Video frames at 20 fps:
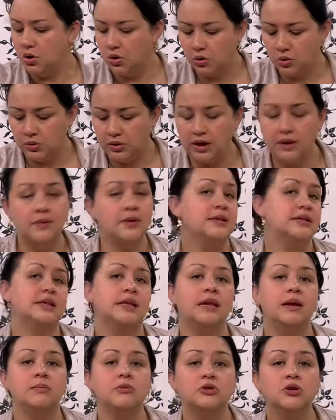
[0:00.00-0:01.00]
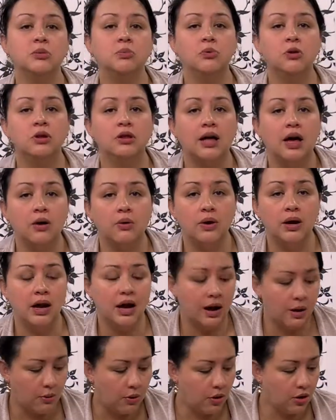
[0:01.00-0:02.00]
Una vez tenemos enmoldado el
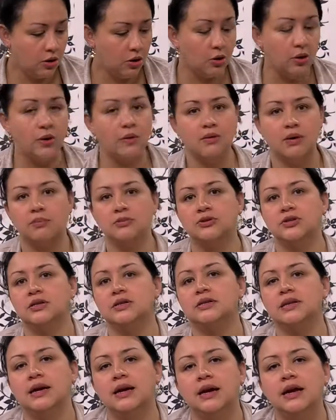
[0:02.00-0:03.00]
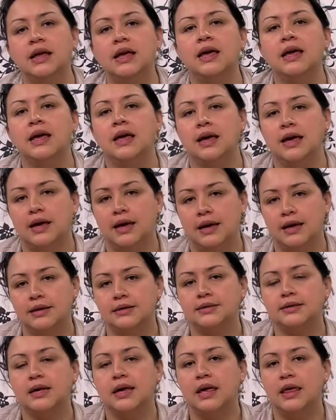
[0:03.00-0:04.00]
jabón, lo que vamos a hacer
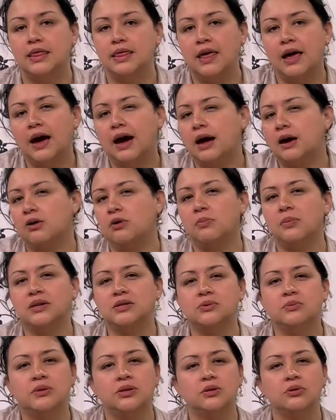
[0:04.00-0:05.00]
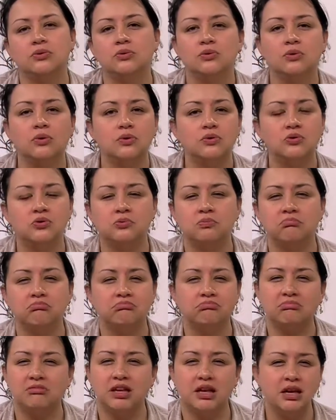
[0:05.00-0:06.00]
es eh, dejarlo más o menos unos
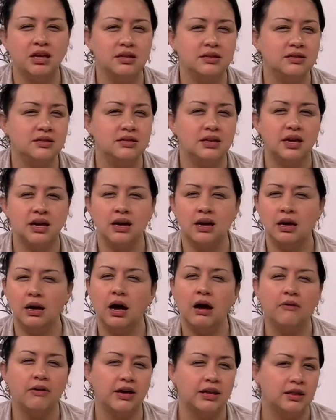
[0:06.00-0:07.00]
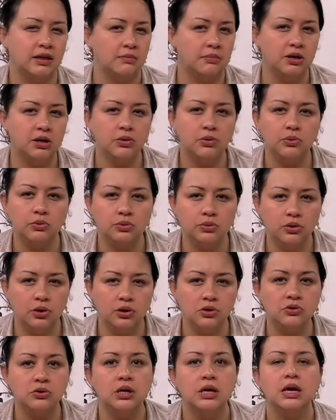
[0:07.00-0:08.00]
15 a 20
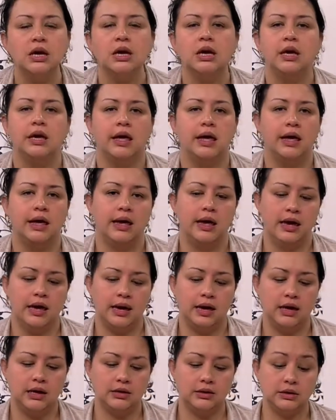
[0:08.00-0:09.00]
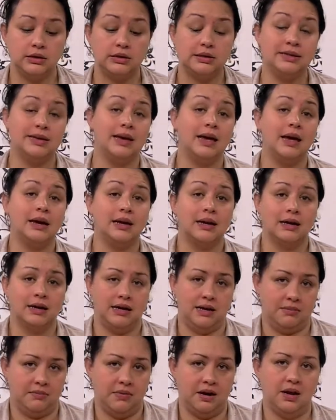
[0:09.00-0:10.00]
minutos eh, si el
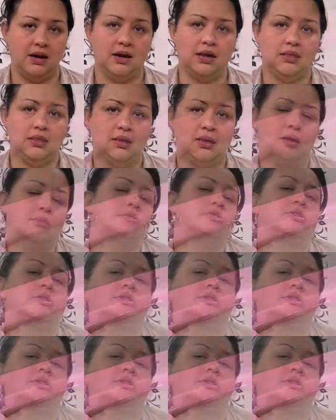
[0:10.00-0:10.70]
clima, digamos,